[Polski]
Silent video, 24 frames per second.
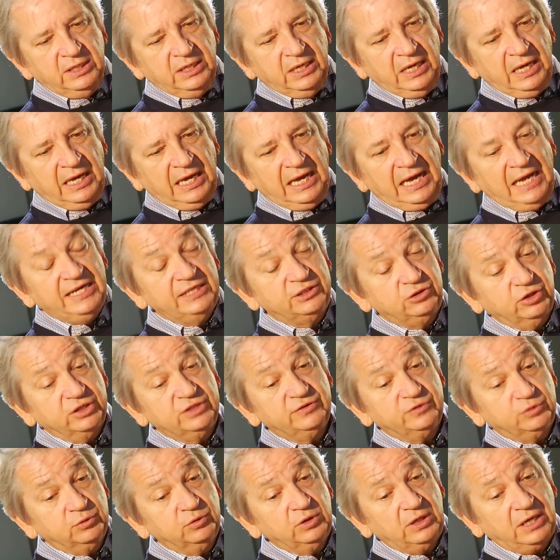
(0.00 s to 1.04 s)
A, ale co
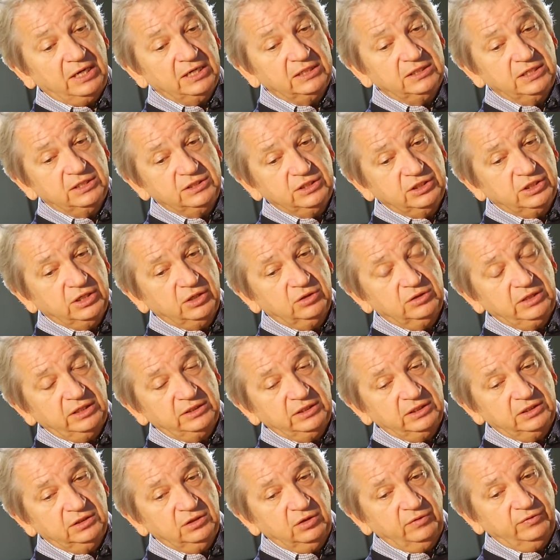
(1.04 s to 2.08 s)
jest charakterystycznego dla
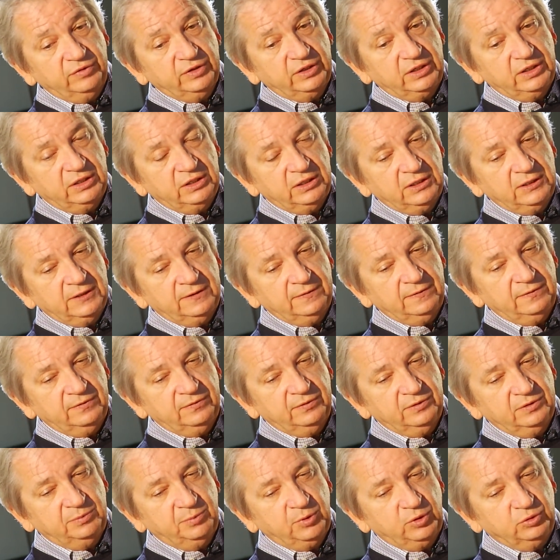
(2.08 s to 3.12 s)
tych nowych
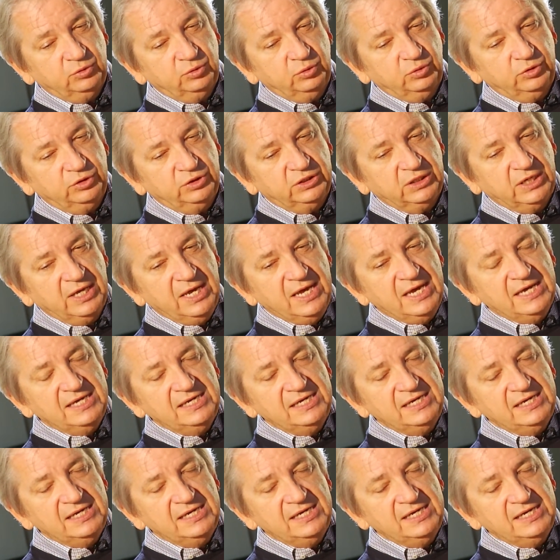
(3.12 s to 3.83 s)
e, produkcji?